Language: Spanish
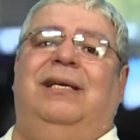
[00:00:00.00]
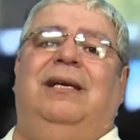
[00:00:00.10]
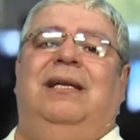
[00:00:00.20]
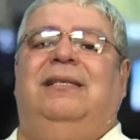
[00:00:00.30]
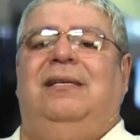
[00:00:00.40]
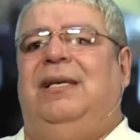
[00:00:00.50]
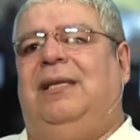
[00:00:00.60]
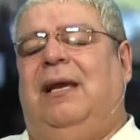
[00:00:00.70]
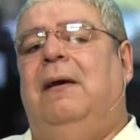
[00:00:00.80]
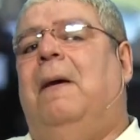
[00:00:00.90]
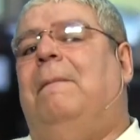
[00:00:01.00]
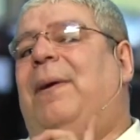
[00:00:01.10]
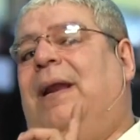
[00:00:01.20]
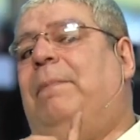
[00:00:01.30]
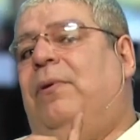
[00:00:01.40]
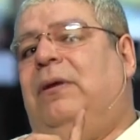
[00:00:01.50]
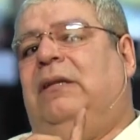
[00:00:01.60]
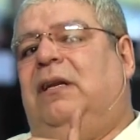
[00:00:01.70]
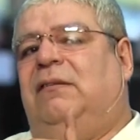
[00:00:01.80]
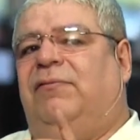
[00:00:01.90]
que se necesita para
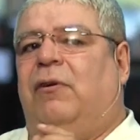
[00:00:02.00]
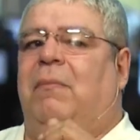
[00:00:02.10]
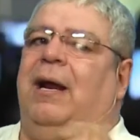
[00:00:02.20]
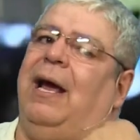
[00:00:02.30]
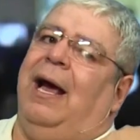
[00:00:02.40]
poder transformar